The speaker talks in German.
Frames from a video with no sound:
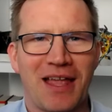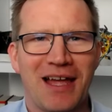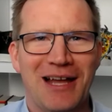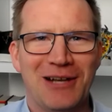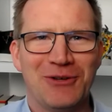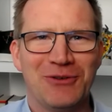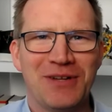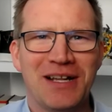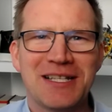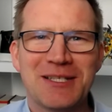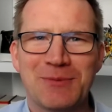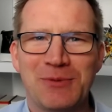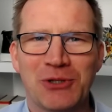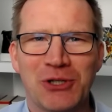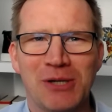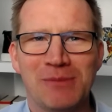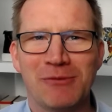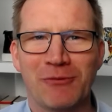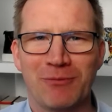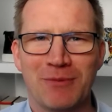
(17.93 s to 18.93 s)
Hallo und herzlich
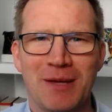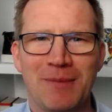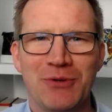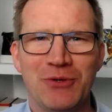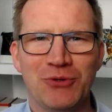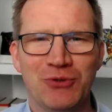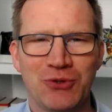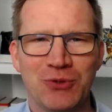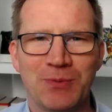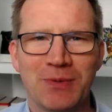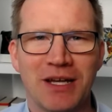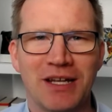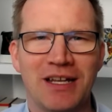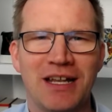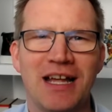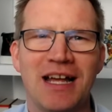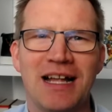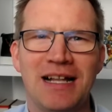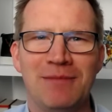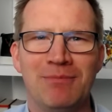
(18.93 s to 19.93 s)
willkommen auf meinem
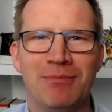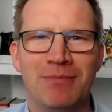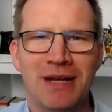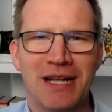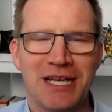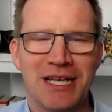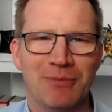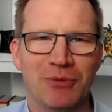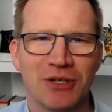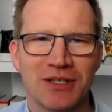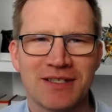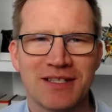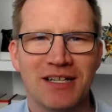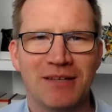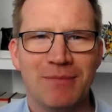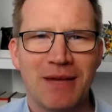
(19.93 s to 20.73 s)
YouTube-Kanal Moneyboxer.